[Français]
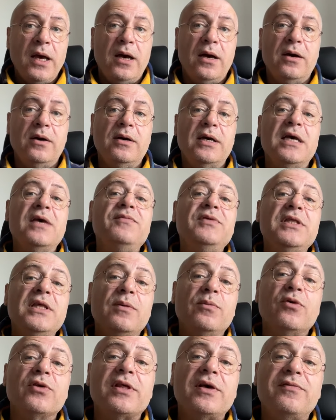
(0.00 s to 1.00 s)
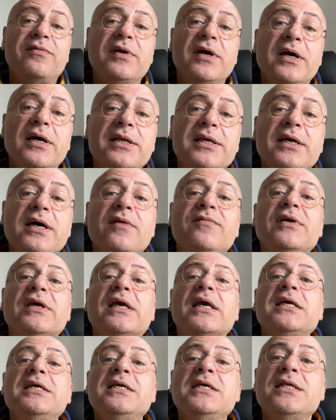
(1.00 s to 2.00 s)
Euh, évidemment, ça fait un lien
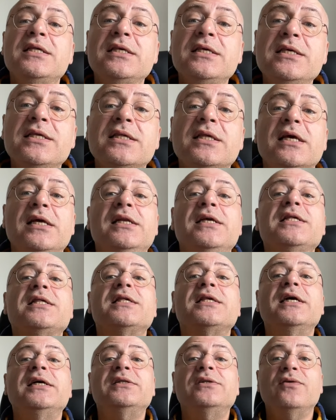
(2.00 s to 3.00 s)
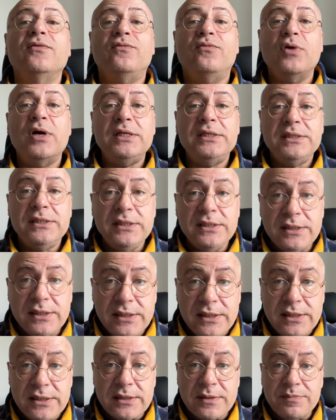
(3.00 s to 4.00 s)
avec Isis, les sept voiles
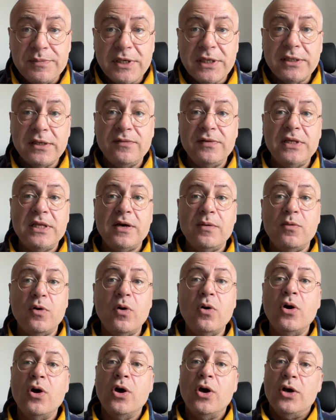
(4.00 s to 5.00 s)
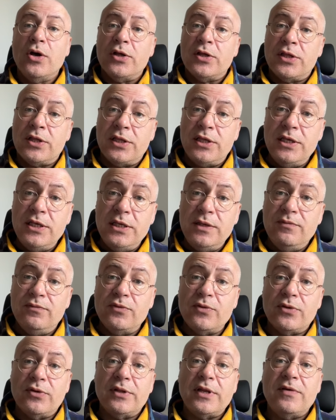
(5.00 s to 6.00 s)
d'Isis, bien évidemment. Si
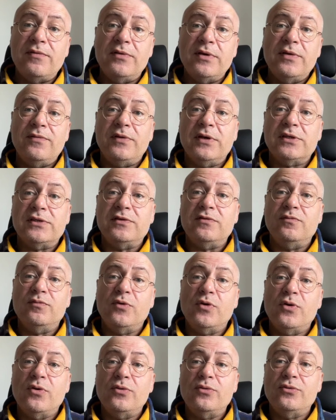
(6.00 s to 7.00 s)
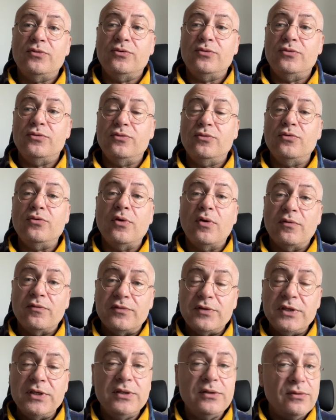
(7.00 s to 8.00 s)
vous en avez effectivement
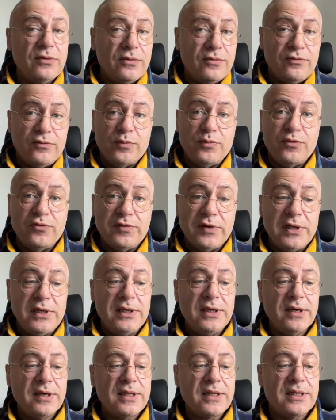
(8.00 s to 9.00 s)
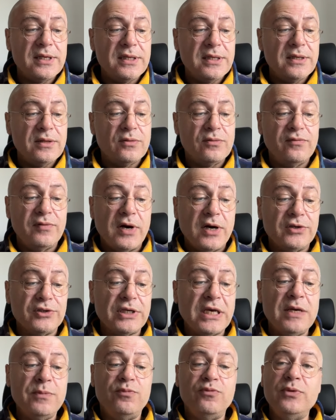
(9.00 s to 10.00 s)
l'envie, le, euh, vous pouvez lire ces ouvrages.
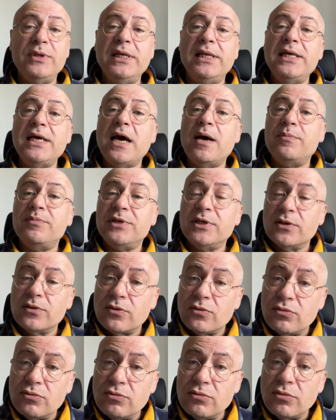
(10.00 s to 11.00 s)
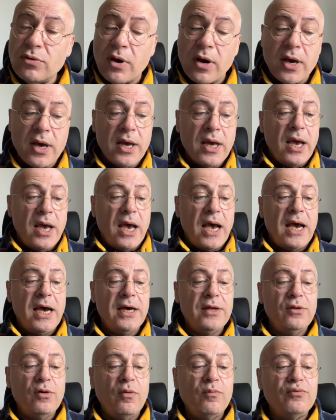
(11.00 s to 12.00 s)
Et puis, il y a bien sûr,
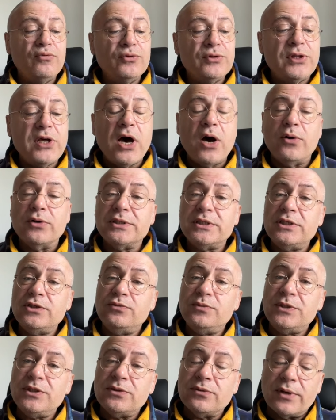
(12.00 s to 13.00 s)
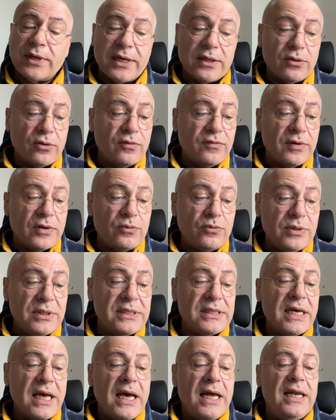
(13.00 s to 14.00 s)
un an plus tard, en
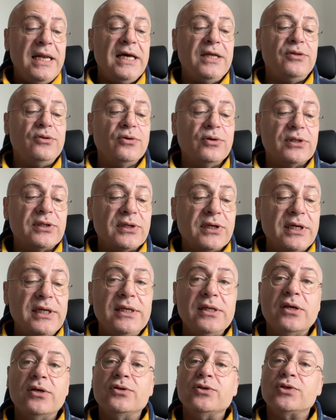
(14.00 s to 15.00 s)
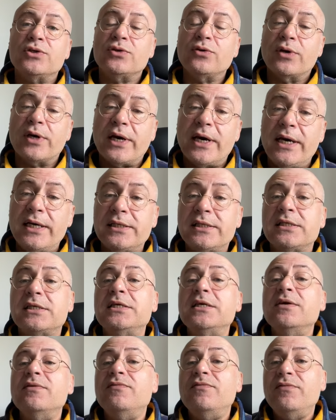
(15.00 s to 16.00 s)
1888, la doctrine secrète
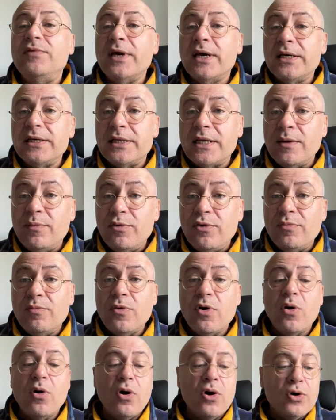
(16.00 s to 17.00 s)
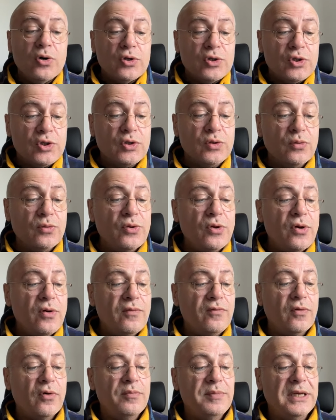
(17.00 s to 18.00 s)
qui est véritablement son
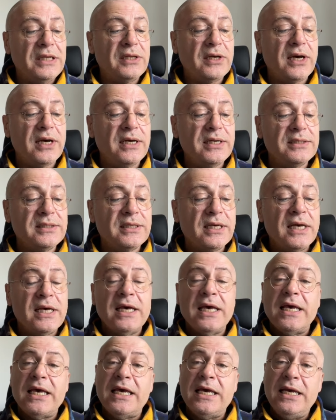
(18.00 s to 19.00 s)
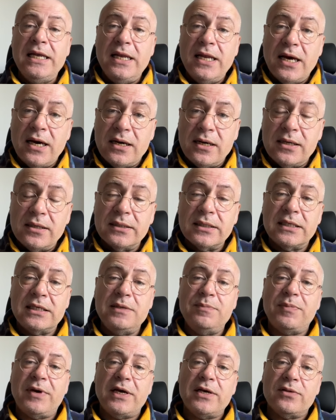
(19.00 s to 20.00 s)
œuvre maîtresse, et là qui
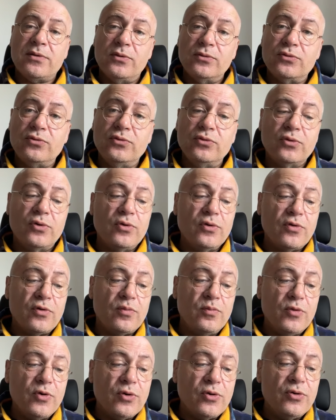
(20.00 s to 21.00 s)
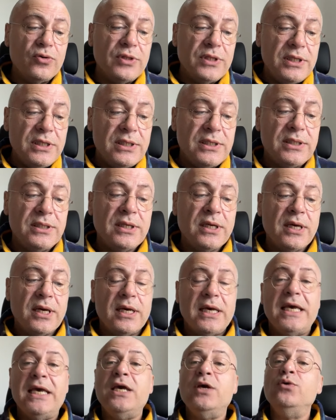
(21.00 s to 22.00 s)
présente une cosmogonie
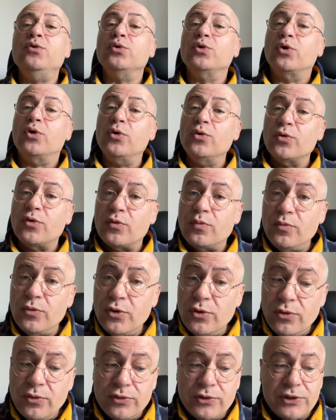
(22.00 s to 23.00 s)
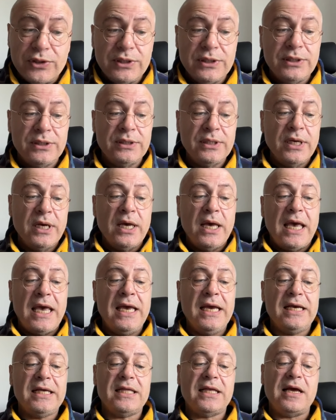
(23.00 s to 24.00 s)
et une cosmologie
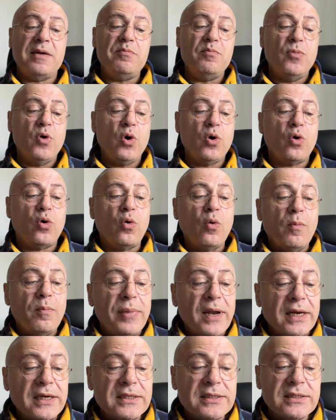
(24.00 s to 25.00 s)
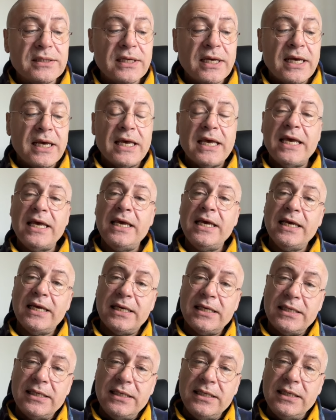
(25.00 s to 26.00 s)
extrêmement complexes et
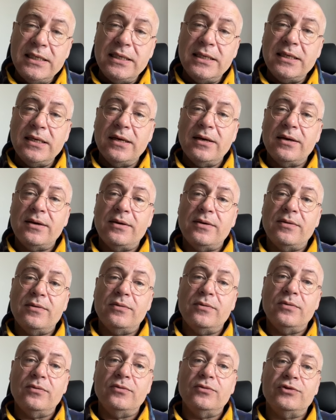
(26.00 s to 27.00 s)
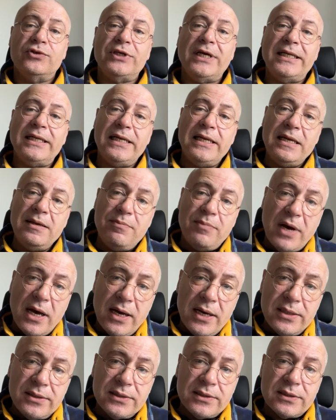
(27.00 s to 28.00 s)
qui euh, jette les
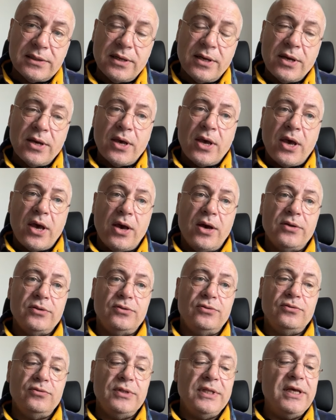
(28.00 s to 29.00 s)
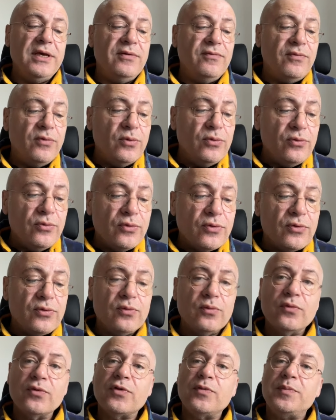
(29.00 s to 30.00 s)
bases euh, d'une
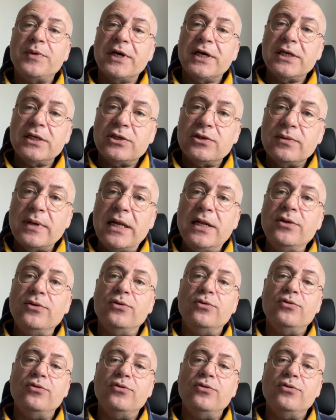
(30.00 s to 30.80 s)
évolution spirituelle de